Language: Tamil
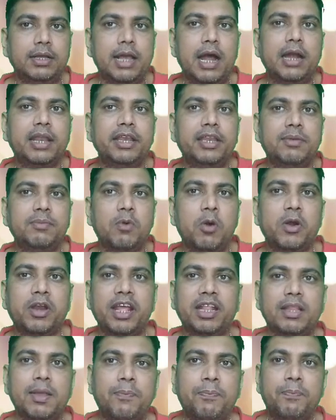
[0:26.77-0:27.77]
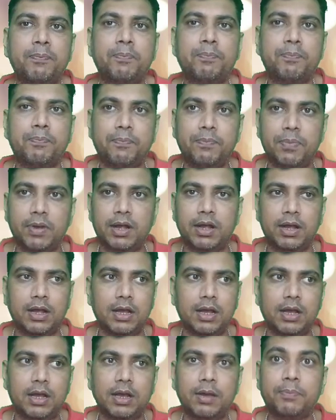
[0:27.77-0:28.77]
யாடினி மோகினி அந்த
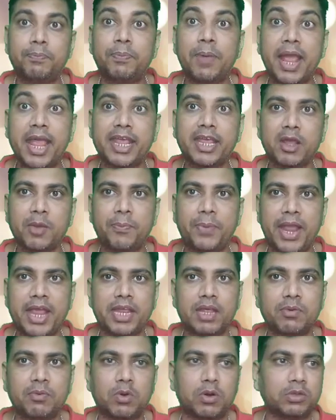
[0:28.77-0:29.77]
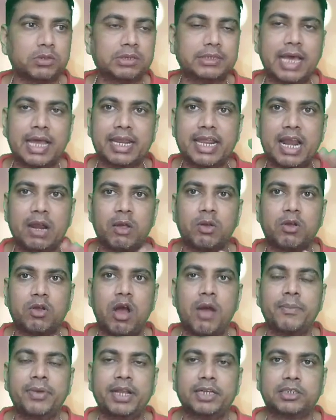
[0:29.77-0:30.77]
பேய்க்கு பேய்க்கும் ஒரு சரியான ஒரு
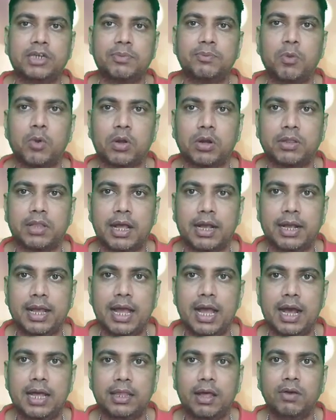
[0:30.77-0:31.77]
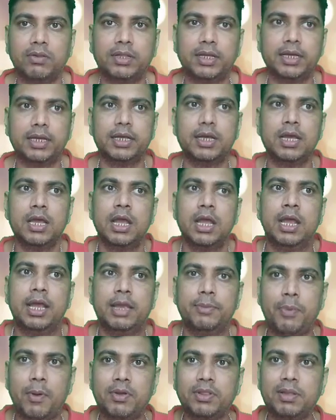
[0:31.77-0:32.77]
காம்பினேஷன் போட்டிருந்தாங்க அதாவது
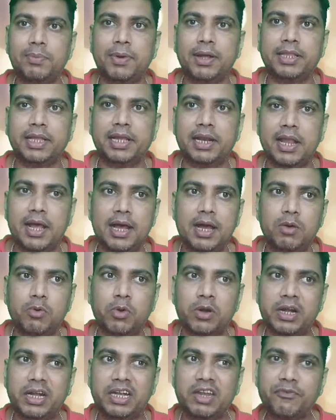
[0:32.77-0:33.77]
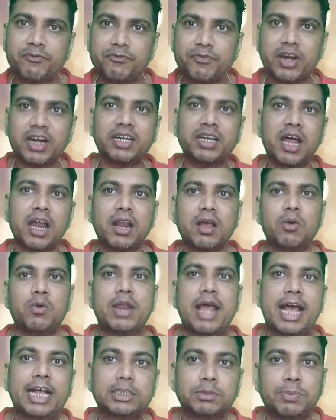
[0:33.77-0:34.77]
இப்போ வந்து பார்த்தீங்கன்னா ஒரு டிஃப்ரெண்ட்டான
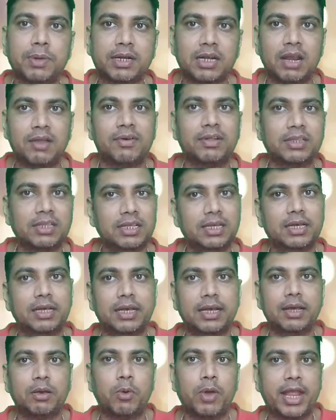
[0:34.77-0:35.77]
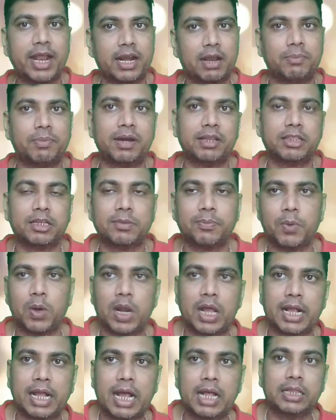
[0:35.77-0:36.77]
ஒரு ஆஸ்பெக்டில் வந்து ஒய்என்எம் எடுத்துகிட்டு
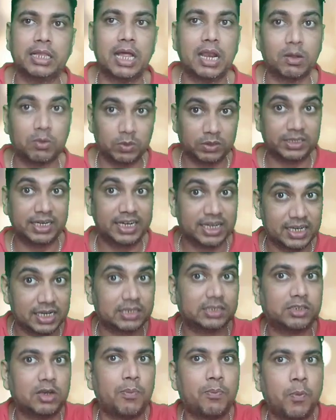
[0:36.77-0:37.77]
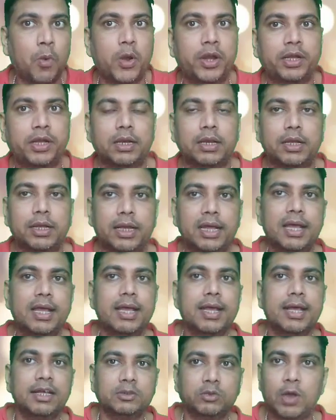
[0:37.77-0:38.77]
போகிறாங்க அதனால கொஞ்சம் இன்ட்ரெஸ்ட்டாக போயிட்டுருக்கு
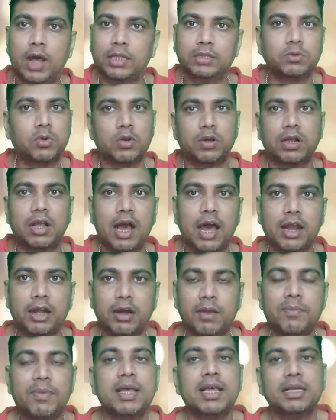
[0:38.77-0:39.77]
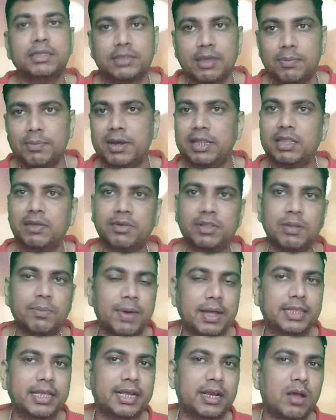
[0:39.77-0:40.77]
ஸோ அது ஒரு காரணம் செம்பருத்தி வந்து
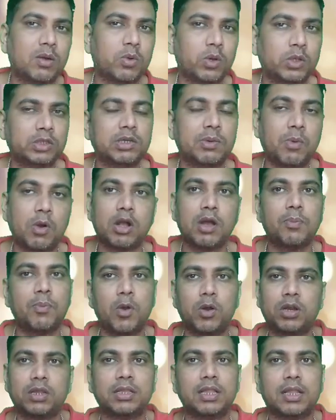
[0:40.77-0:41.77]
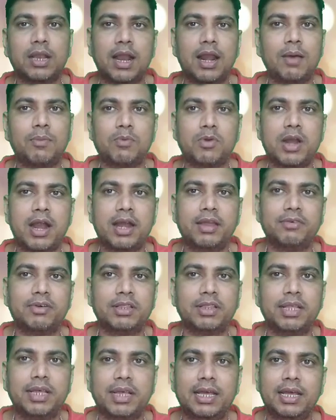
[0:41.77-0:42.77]
பார்த்தீங்கன்னா கொஞ்சம் மொக்க போட்டிருந்ததுனால முன்னாடி
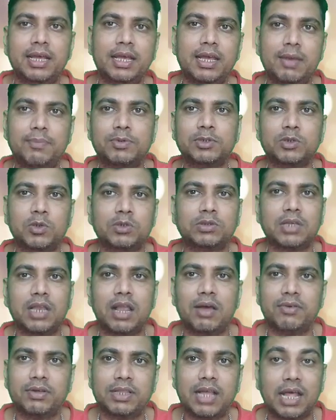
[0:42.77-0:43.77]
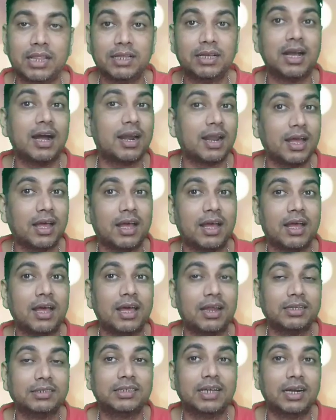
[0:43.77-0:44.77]
வந்து எபிசோட்ஸ் எல்லாம் வந்து அதுக்கான
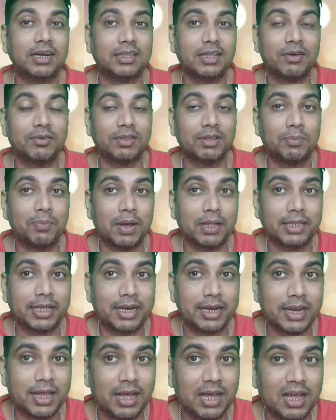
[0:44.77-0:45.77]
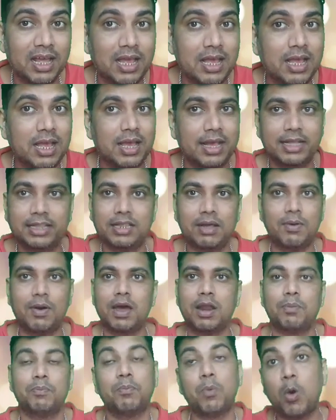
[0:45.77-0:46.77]
ரிசல்ட் தான் வந்து பார்த்தீங்கன்னா இந்த
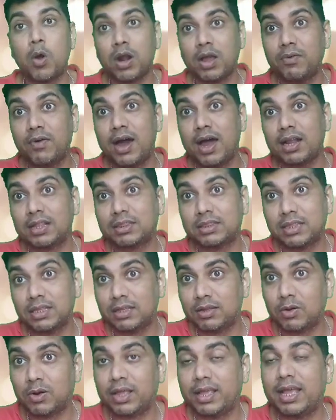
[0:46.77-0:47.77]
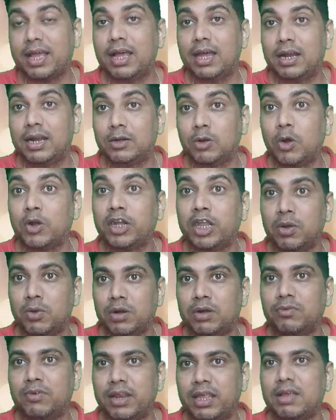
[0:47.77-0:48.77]
வாரம் போன வாரத்துடைய டுவெண்ட்டி
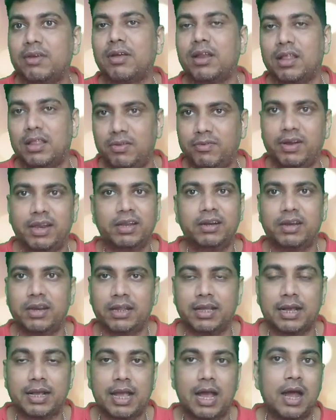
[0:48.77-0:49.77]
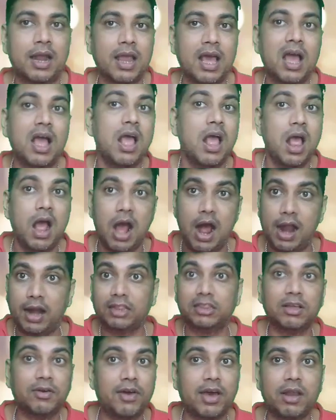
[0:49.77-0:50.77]
ஒன் வரைக்கும் வராது வெளியிட்டிருக்காங்க ஆனால்
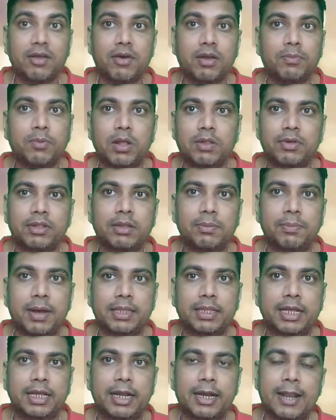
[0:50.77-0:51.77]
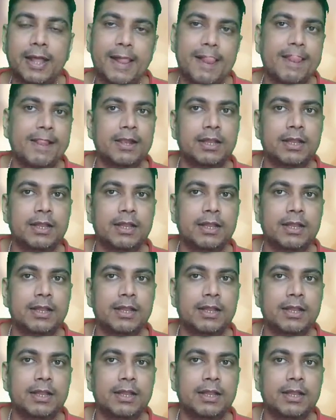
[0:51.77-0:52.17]
அடுத்த வாரம் வரும்போது வந்து பார்த்தீங்கன்னா